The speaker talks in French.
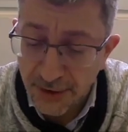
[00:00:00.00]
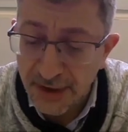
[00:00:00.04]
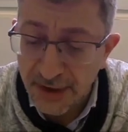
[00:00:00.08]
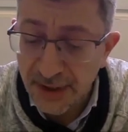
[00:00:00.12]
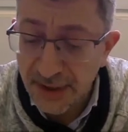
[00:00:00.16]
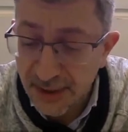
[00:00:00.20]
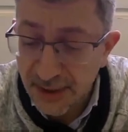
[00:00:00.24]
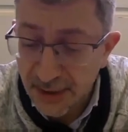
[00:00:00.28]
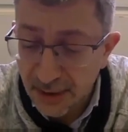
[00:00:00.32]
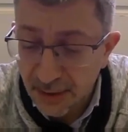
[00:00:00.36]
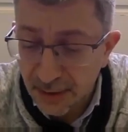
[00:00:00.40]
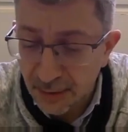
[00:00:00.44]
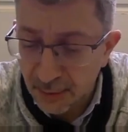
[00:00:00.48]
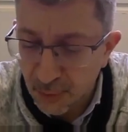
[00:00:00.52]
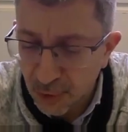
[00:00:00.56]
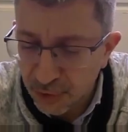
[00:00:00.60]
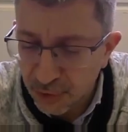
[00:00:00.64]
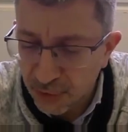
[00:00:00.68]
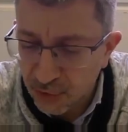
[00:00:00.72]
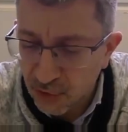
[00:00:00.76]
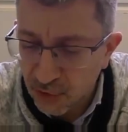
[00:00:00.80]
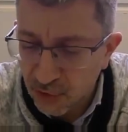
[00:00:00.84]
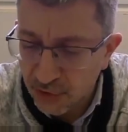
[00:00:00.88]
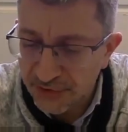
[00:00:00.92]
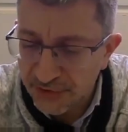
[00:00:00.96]
et bonne
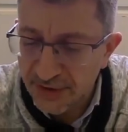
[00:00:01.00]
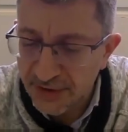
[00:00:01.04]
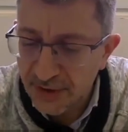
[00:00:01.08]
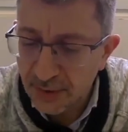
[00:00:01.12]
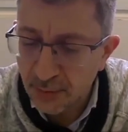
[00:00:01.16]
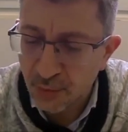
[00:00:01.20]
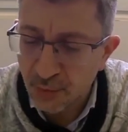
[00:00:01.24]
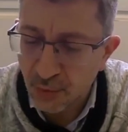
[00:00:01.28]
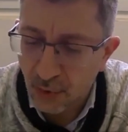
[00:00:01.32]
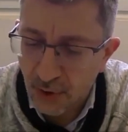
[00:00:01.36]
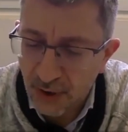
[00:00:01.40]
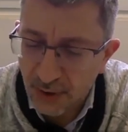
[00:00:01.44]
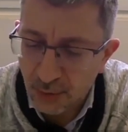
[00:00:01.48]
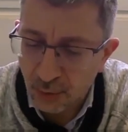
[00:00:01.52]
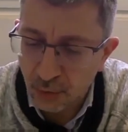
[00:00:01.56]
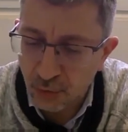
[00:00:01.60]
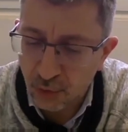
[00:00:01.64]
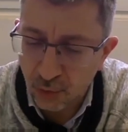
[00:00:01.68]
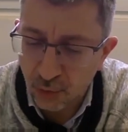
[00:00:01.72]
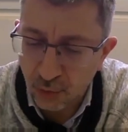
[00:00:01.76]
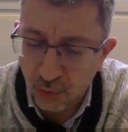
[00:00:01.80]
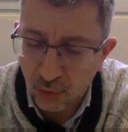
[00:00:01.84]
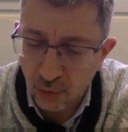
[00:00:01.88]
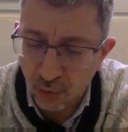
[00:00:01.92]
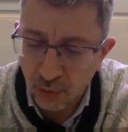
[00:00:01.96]
santé pour la
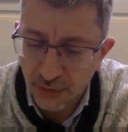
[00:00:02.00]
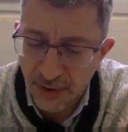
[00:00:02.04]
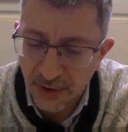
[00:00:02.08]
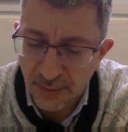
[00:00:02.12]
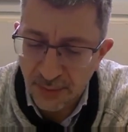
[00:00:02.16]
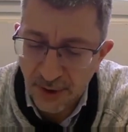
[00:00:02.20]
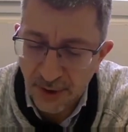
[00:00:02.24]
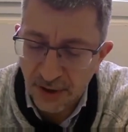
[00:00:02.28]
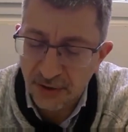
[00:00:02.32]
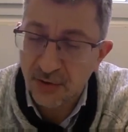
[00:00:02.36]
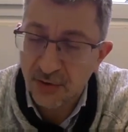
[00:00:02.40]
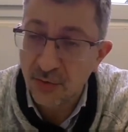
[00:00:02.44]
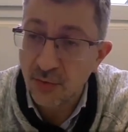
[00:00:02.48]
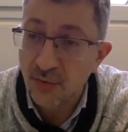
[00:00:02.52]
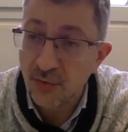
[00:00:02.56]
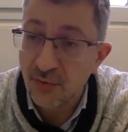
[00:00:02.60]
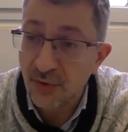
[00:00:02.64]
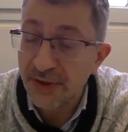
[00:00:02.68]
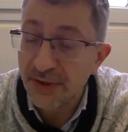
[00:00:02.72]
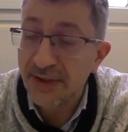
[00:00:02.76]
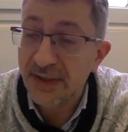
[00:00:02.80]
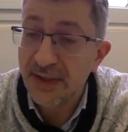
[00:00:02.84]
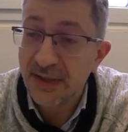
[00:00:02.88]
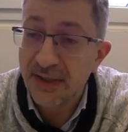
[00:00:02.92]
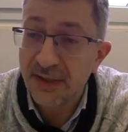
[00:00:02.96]
construction d'un parti
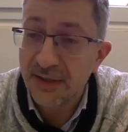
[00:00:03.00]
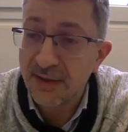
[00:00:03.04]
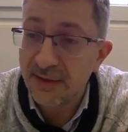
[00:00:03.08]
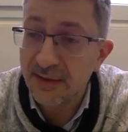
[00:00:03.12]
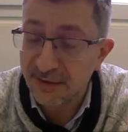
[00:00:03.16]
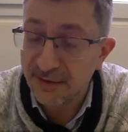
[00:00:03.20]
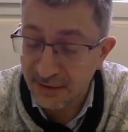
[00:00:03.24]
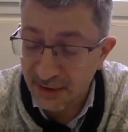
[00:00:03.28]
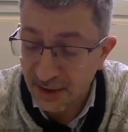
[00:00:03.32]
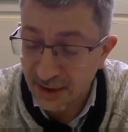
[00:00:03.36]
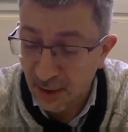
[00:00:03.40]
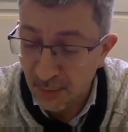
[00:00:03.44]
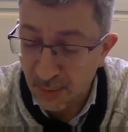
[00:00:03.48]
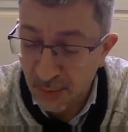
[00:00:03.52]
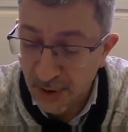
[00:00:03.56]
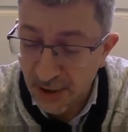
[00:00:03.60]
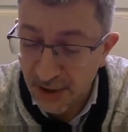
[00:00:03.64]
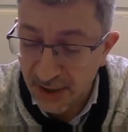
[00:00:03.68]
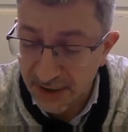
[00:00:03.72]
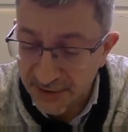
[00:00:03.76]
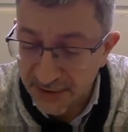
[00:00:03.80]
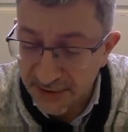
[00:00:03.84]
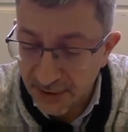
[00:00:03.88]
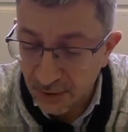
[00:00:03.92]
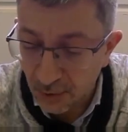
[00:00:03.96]
ouvrier qui n'hésitera pas
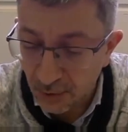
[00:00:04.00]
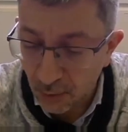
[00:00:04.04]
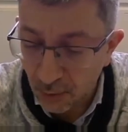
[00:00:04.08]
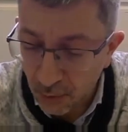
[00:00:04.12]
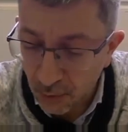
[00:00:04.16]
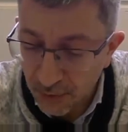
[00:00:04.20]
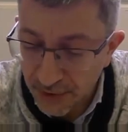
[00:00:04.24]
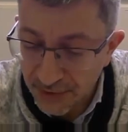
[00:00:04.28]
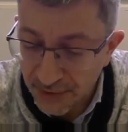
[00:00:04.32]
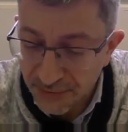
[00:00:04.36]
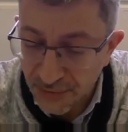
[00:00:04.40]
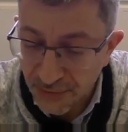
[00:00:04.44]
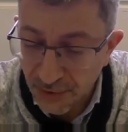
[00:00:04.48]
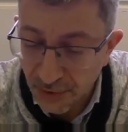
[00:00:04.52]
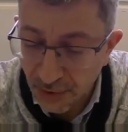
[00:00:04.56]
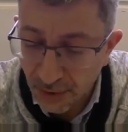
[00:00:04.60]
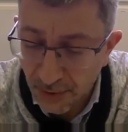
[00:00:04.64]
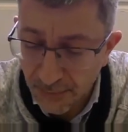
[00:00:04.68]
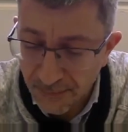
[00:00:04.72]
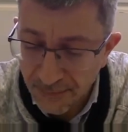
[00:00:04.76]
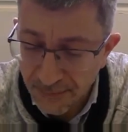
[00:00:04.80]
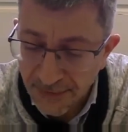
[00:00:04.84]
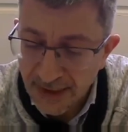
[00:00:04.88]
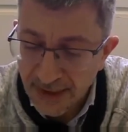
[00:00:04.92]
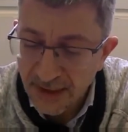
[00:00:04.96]
à dire haut et
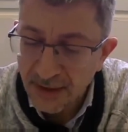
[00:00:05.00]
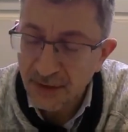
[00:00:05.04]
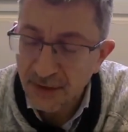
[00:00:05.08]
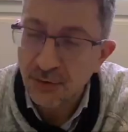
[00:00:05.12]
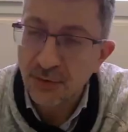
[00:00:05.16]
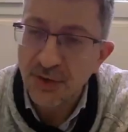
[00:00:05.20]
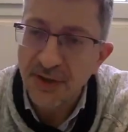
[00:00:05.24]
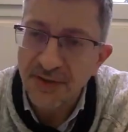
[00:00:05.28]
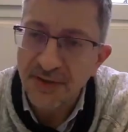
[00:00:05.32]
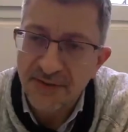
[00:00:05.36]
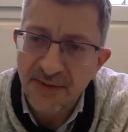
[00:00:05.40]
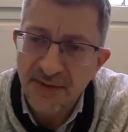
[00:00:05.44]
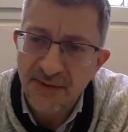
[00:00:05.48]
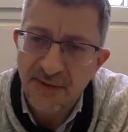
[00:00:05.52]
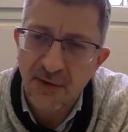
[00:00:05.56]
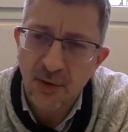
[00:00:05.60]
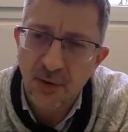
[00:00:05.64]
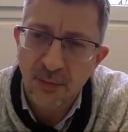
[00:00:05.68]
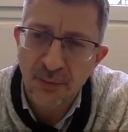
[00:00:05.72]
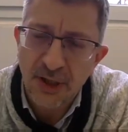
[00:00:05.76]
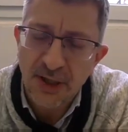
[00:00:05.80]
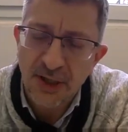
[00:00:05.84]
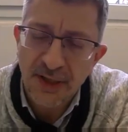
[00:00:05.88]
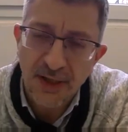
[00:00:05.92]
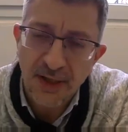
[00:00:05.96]
fort que les 600
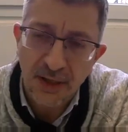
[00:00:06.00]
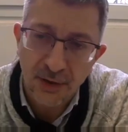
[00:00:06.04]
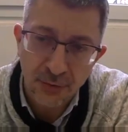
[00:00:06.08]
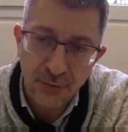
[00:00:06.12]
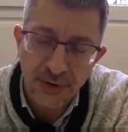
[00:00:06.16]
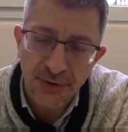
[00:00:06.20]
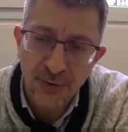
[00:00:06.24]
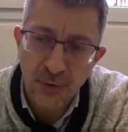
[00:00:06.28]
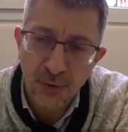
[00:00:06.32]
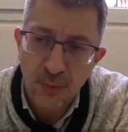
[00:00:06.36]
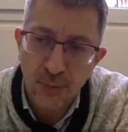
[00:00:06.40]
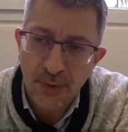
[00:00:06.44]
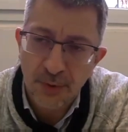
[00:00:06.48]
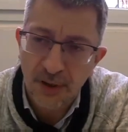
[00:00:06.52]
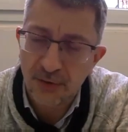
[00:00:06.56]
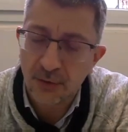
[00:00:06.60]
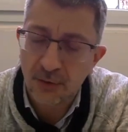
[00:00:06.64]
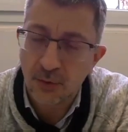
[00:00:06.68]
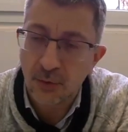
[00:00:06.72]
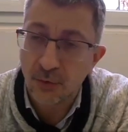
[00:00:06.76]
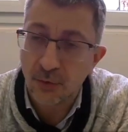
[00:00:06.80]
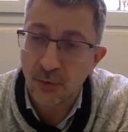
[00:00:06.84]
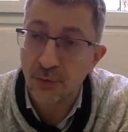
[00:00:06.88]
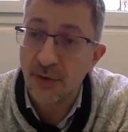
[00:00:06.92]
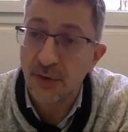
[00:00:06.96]
milliards donnés aux
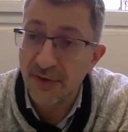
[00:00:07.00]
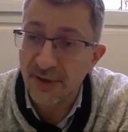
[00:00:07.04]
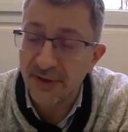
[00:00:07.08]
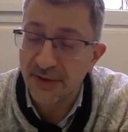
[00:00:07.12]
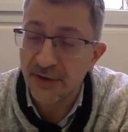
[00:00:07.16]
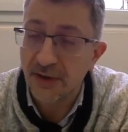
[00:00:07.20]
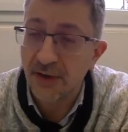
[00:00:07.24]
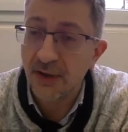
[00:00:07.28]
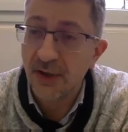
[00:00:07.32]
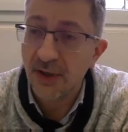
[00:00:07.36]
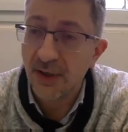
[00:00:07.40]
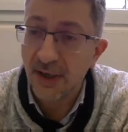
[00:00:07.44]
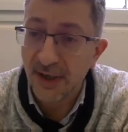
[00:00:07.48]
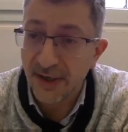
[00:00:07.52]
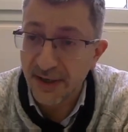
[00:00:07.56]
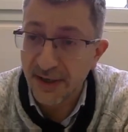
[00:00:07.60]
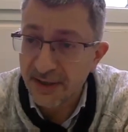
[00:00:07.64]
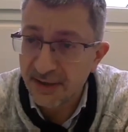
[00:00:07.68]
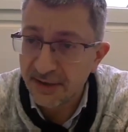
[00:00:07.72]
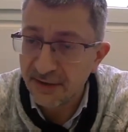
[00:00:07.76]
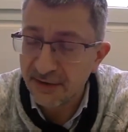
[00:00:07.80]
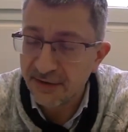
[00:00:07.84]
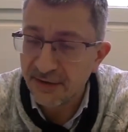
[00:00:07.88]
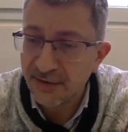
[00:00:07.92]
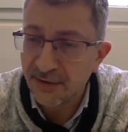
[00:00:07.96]
patrons doivent être
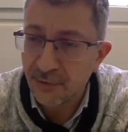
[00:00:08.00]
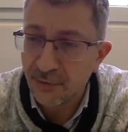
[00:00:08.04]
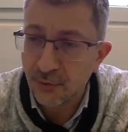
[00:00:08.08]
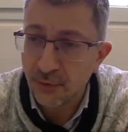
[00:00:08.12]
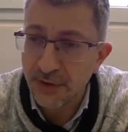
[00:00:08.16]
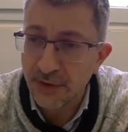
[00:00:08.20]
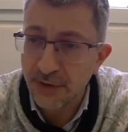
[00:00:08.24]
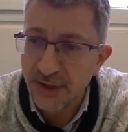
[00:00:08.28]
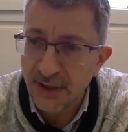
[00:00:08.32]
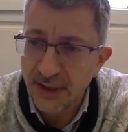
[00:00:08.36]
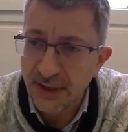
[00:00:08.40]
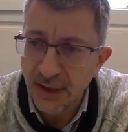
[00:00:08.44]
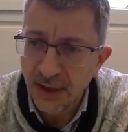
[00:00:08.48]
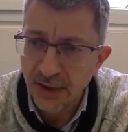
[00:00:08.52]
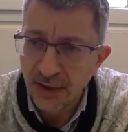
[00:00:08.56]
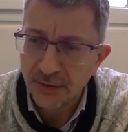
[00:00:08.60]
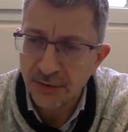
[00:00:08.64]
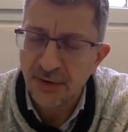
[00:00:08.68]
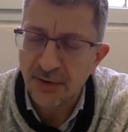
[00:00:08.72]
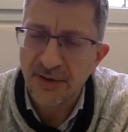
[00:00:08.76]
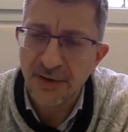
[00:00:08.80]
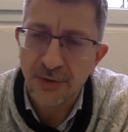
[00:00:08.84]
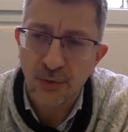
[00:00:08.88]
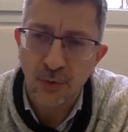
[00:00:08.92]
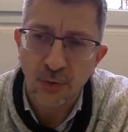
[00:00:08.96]
réquisitionnés,
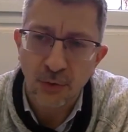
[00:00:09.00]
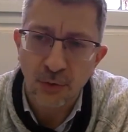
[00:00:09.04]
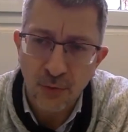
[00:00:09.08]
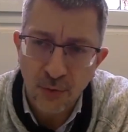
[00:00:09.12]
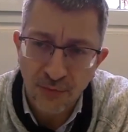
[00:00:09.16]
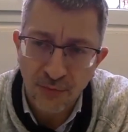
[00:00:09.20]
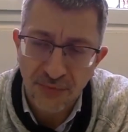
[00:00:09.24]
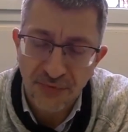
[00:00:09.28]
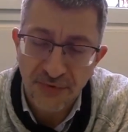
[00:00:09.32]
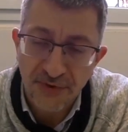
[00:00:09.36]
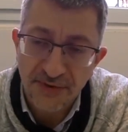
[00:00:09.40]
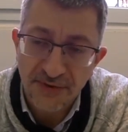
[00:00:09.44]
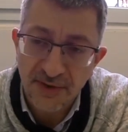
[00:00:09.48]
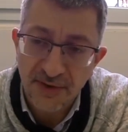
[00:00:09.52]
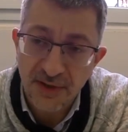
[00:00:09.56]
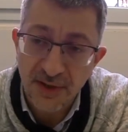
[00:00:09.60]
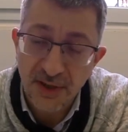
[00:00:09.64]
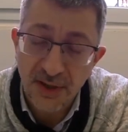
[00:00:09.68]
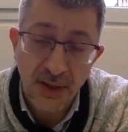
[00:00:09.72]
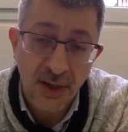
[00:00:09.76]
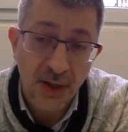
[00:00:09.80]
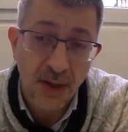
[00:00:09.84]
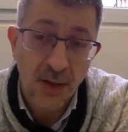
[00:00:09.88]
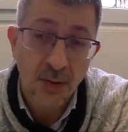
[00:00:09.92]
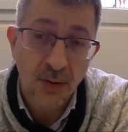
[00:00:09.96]
doivent être
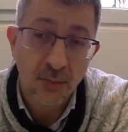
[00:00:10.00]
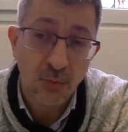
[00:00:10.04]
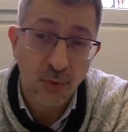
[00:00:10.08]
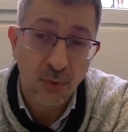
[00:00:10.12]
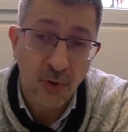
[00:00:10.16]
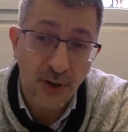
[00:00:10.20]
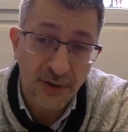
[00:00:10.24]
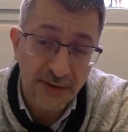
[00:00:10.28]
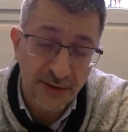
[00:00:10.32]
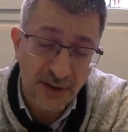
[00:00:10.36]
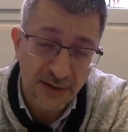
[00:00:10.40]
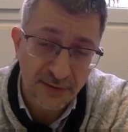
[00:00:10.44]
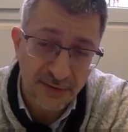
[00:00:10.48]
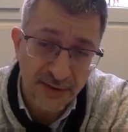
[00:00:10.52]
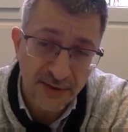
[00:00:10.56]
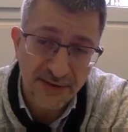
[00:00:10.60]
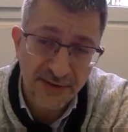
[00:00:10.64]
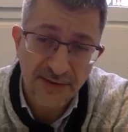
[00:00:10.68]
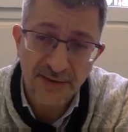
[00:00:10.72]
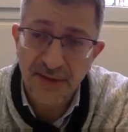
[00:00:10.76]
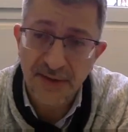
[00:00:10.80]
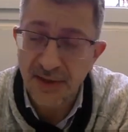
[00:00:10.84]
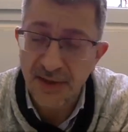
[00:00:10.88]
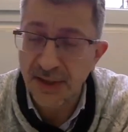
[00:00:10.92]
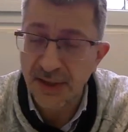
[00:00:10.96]
confisqués pour être
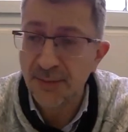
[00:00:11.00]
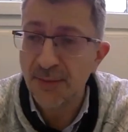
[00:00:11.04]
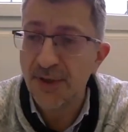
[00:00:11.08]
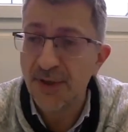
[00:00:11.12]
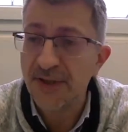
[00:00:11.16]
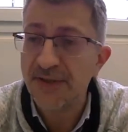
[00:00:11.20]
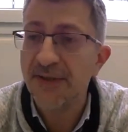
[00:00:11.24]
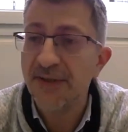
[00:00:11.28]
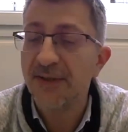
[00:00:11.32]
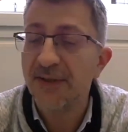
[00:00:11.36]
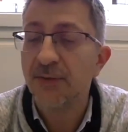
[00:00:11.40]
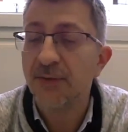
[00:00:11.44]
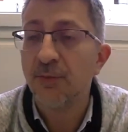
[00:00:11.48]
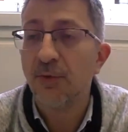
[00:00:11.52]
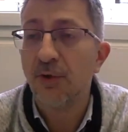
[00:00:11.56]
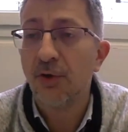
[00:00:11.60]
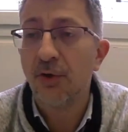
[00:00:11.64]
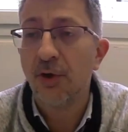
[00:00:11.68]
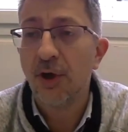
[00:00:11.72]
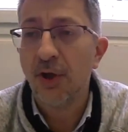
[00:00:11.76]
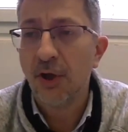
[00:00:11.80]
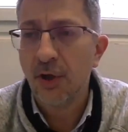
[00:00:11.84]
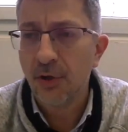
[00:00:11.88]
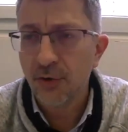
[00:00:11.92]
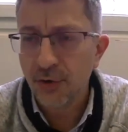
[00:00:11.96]
investis
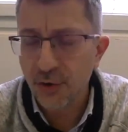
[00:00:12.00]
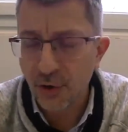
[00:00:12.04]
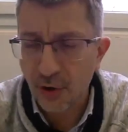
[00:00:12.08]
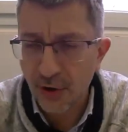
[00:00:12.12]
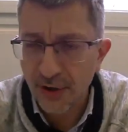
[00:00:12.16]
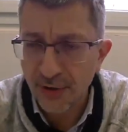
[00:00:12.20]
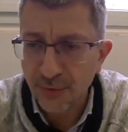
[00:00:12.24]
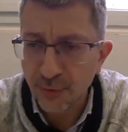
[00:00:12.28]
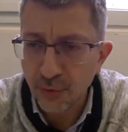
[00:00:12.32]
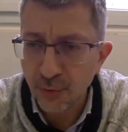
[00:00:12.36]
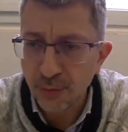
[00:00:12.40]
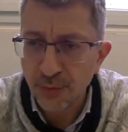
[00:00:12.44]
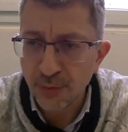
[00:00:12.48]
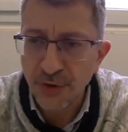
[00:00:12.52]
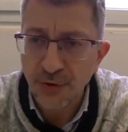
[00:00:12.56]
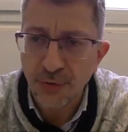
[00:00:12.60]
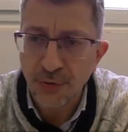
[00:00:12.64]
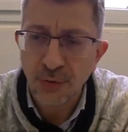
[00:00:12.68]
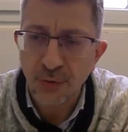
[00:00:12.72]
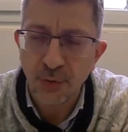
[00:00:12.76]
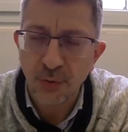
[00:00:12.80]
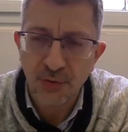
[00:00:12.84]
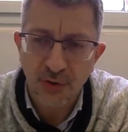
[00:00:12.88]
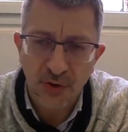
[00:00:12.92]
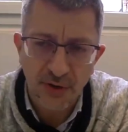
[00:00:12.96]
immédiatement dans les
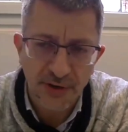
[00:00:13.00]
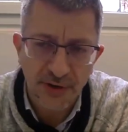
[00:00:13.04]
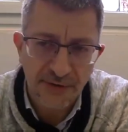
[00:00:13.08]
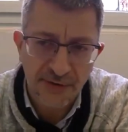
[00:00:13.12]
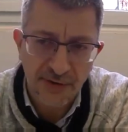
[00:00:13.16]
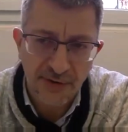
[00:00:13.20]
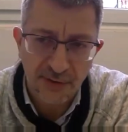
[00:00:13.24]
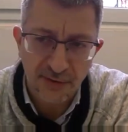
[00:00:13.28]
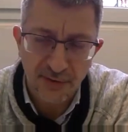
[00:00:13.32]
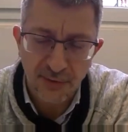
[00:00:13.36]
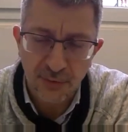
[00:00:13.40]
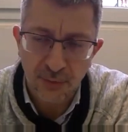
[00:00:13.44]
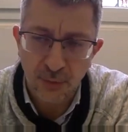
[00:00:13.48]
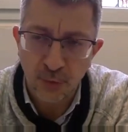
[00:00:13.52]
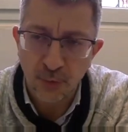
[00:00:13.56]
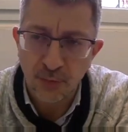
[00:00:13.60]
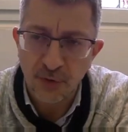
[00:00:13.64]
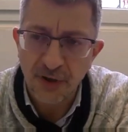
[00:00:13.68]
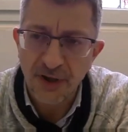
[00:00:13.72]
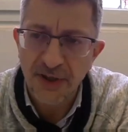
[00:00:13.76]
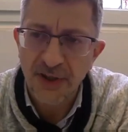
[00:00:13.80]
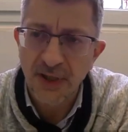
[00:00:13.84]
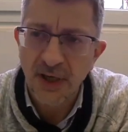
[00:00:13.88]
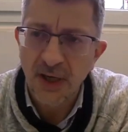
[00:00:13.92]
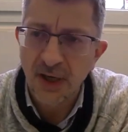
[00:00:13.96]
hôpitaux, dans les services
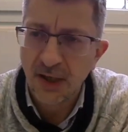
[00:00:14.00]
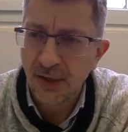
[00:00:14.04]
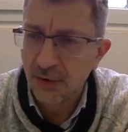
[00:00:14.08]
publics,